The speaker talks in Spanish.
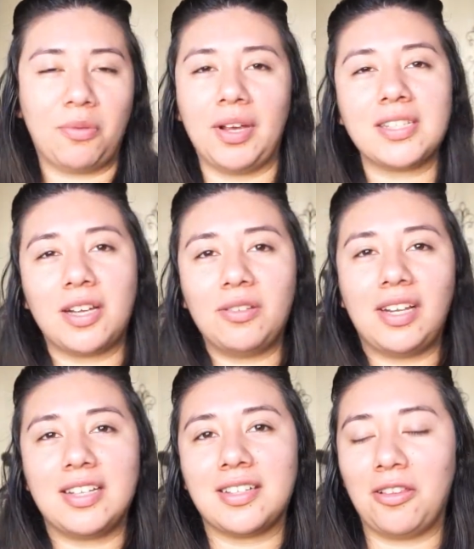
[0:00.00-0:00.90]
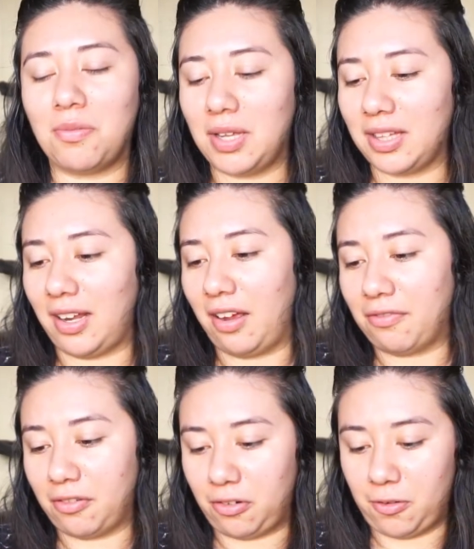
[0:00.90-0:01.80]
Voy a estar utilizando mi
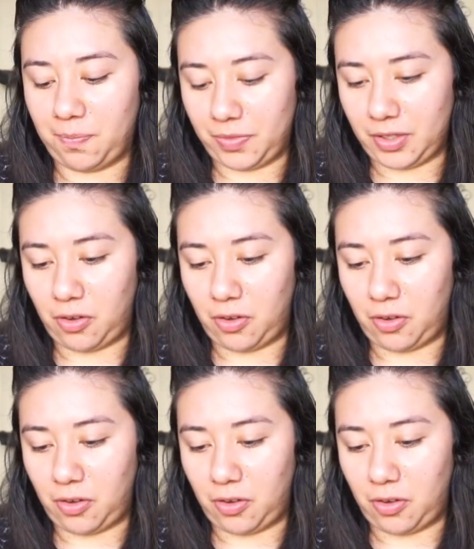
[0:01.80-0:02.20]
teléfono